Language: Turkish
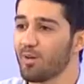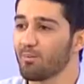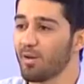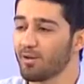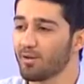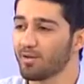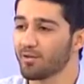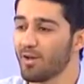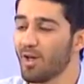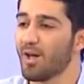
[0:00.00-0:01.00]

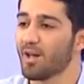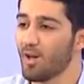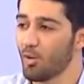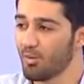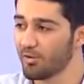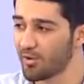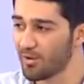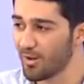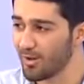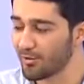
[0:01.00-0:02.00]
selamlarınız Allahumme
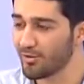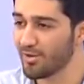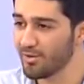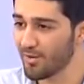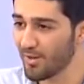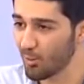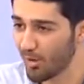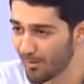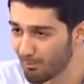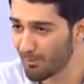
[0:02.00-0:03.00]
salli ala seyyidina
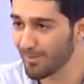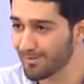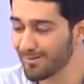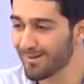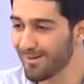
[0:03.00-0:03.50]
Muhammed